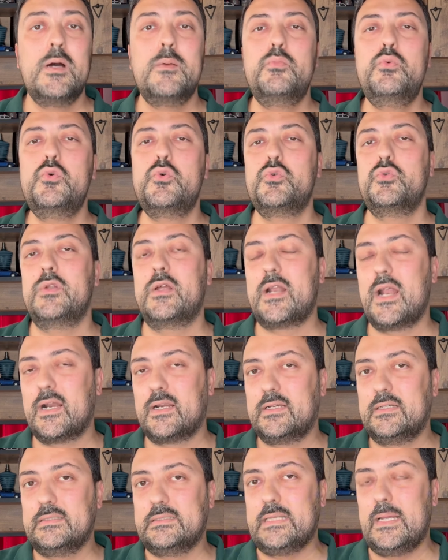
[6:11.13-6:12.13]
bu ürünler
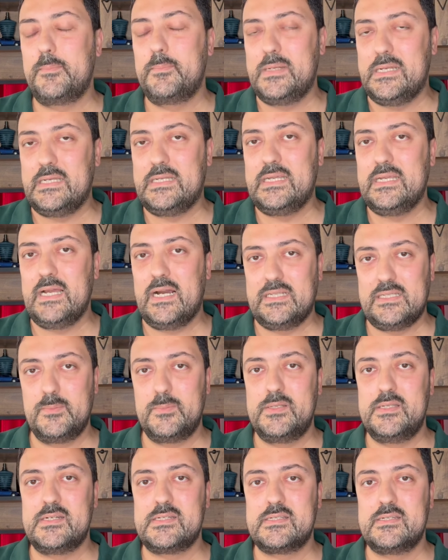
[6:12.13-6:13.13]
hakkında bilgi
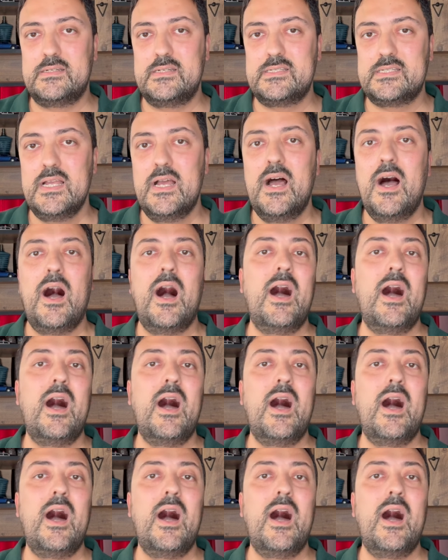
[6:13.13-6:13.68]
alabilirsiniz.